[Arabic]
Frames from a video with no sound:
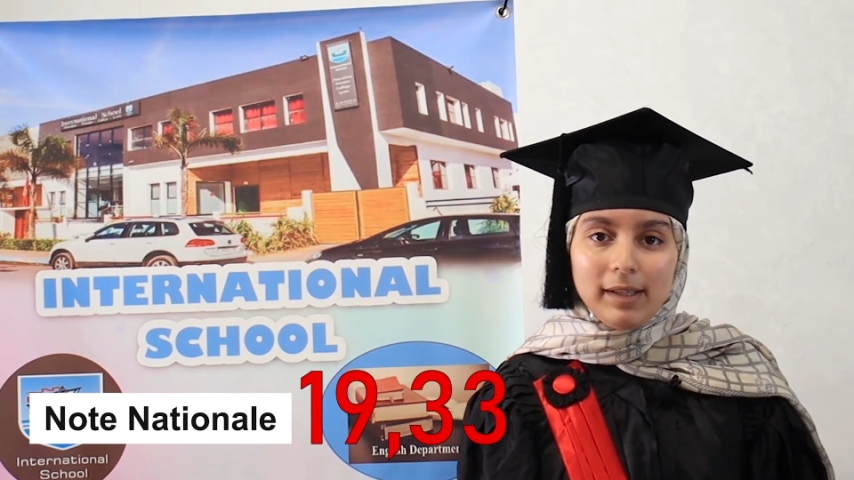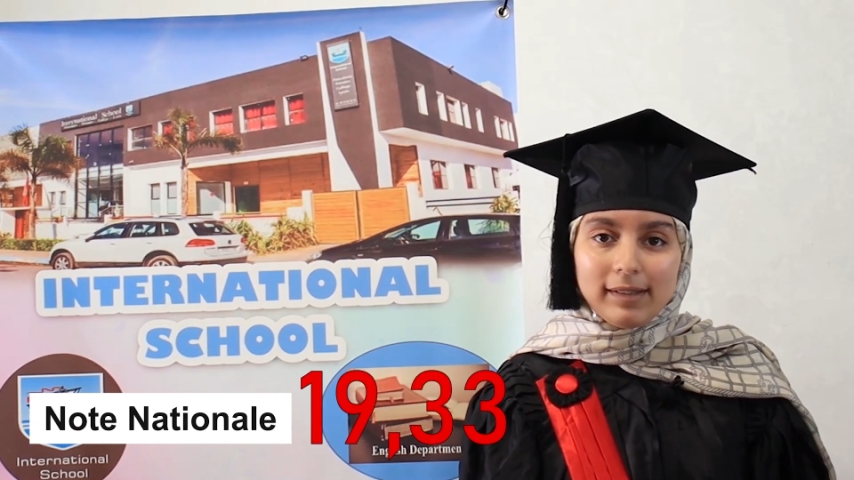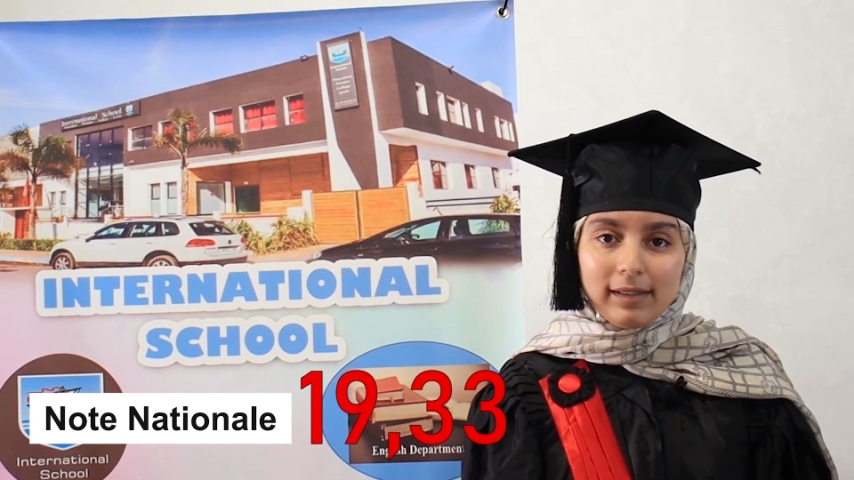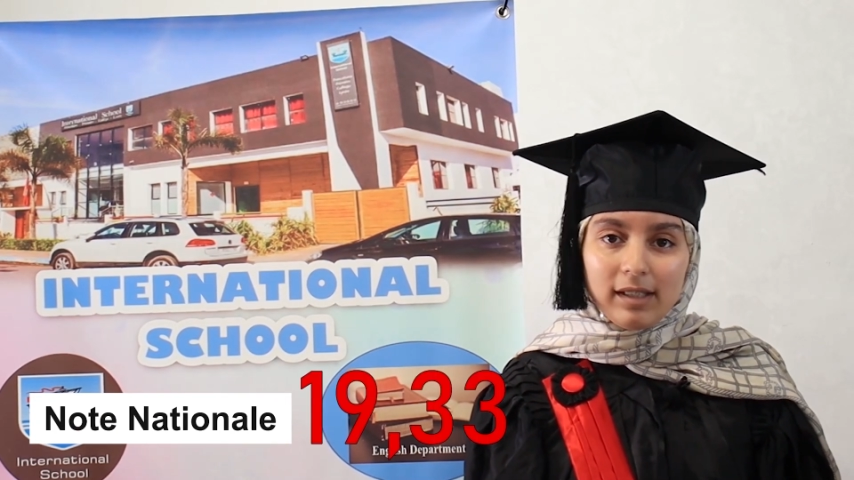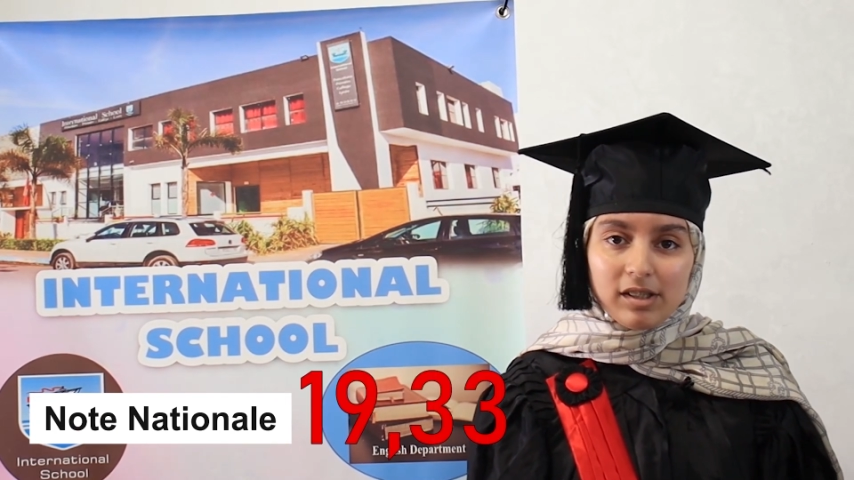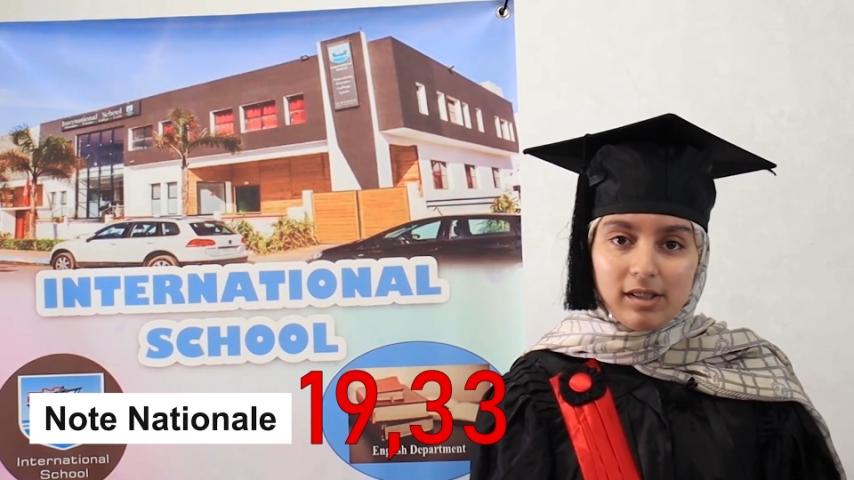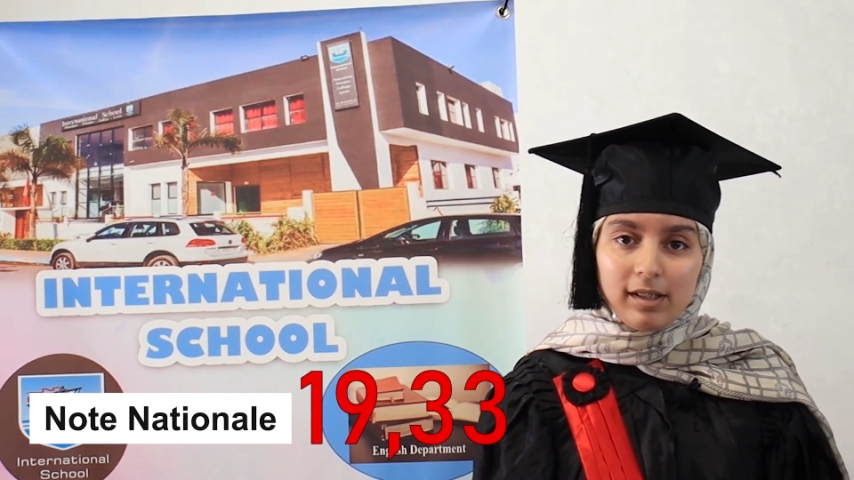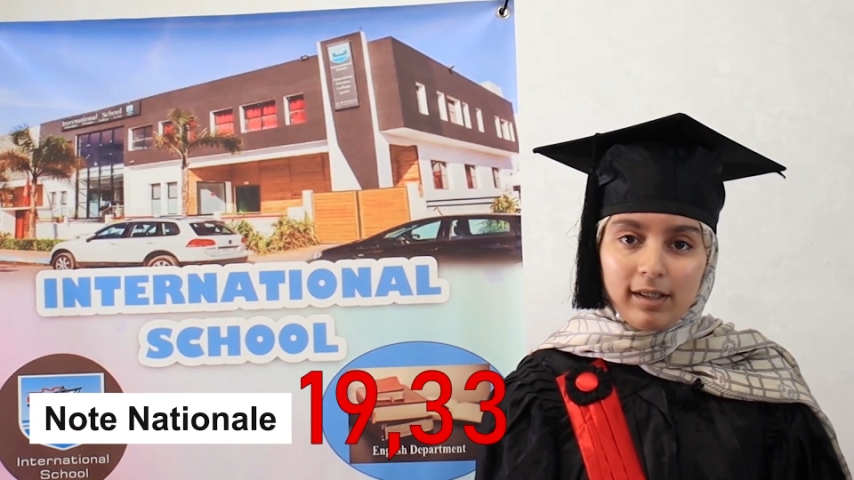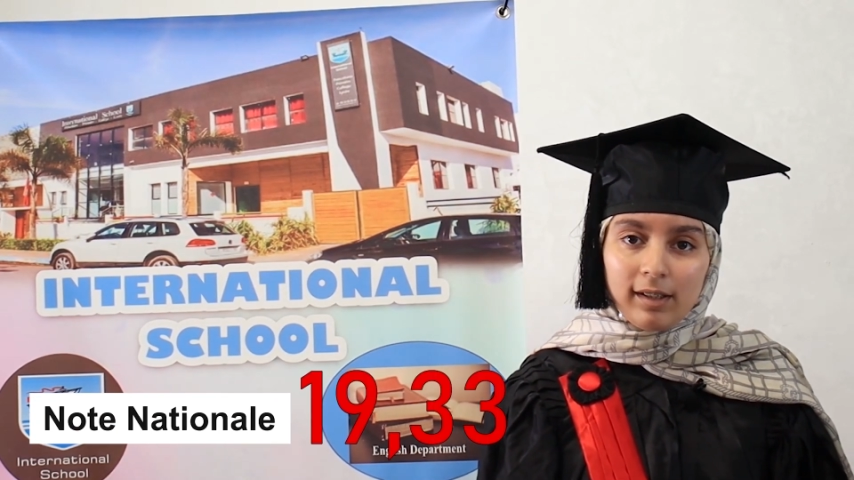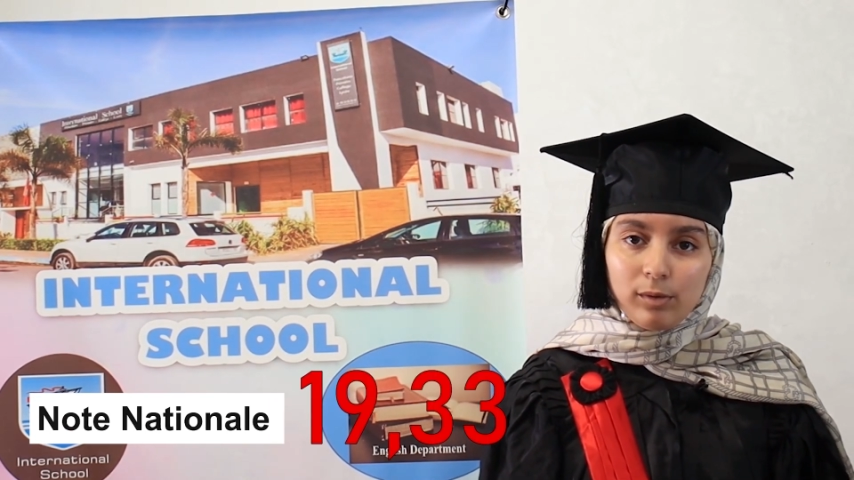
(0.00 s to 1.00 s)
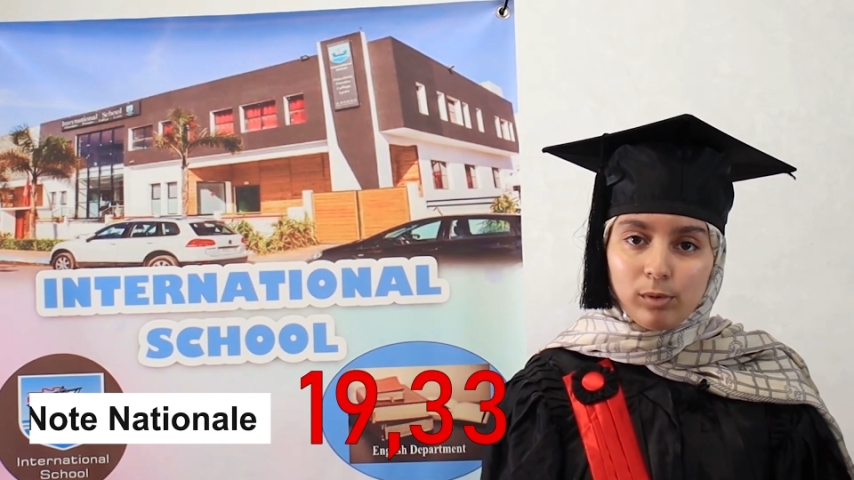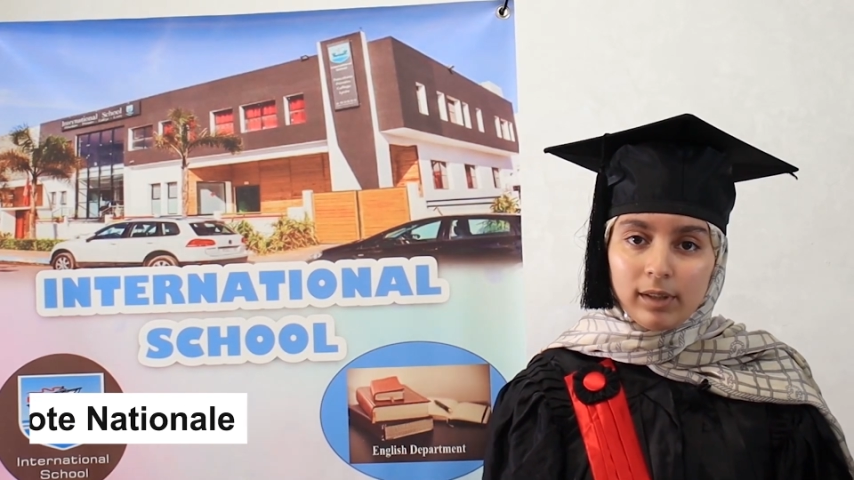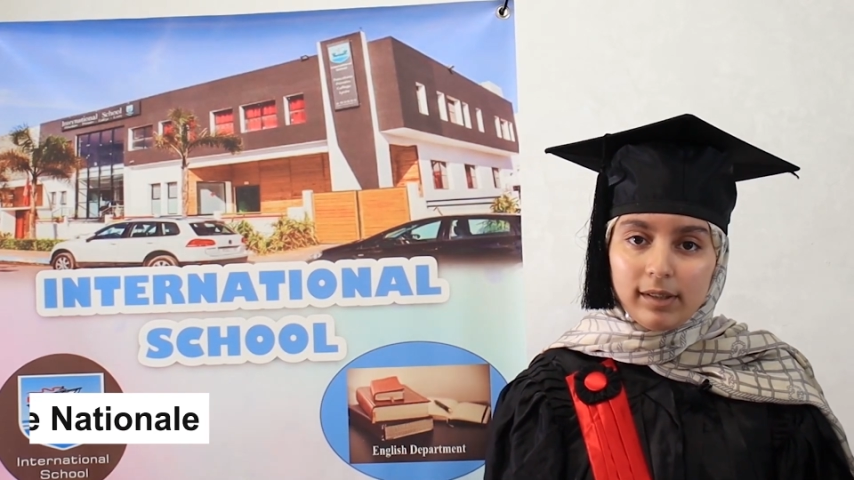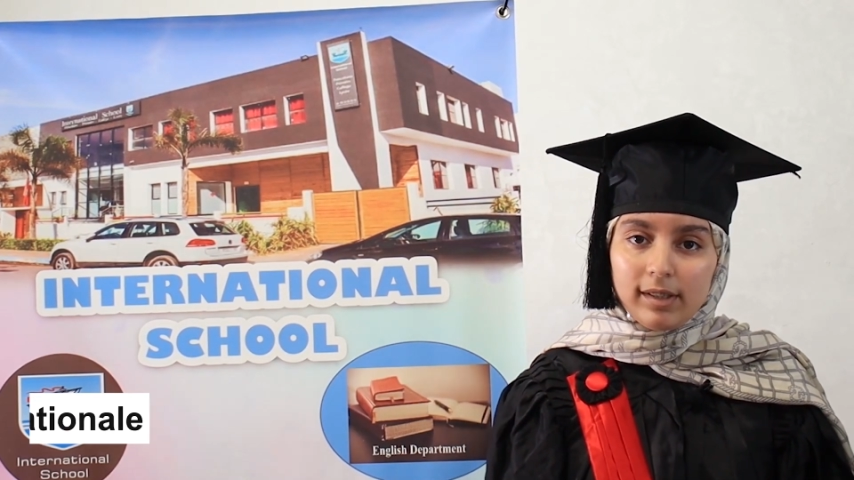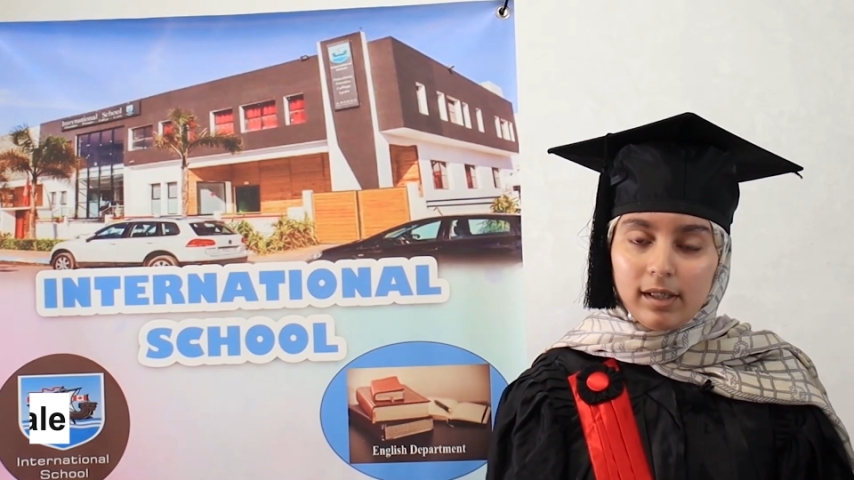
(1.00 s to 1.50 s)
حصلناش على لي
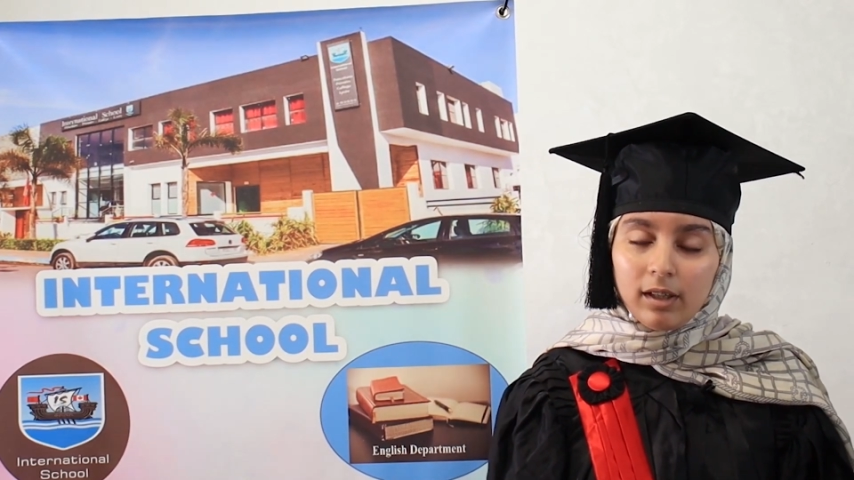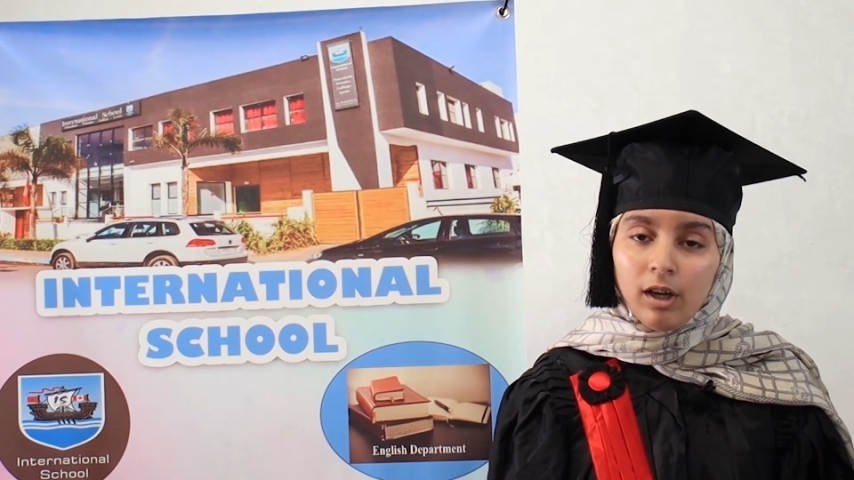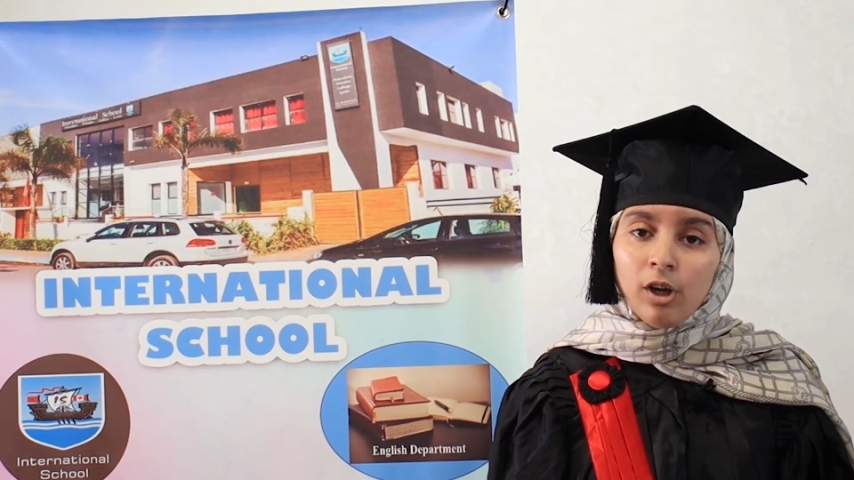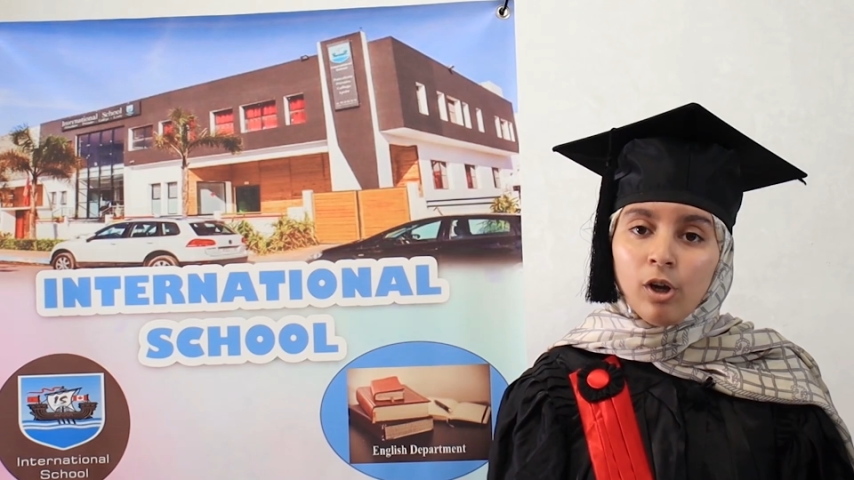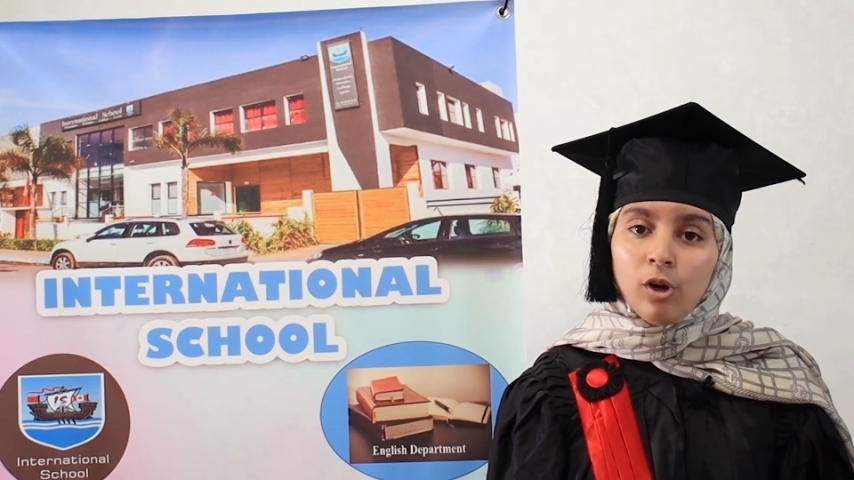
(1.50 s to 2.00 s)
ريزولطا ديالنا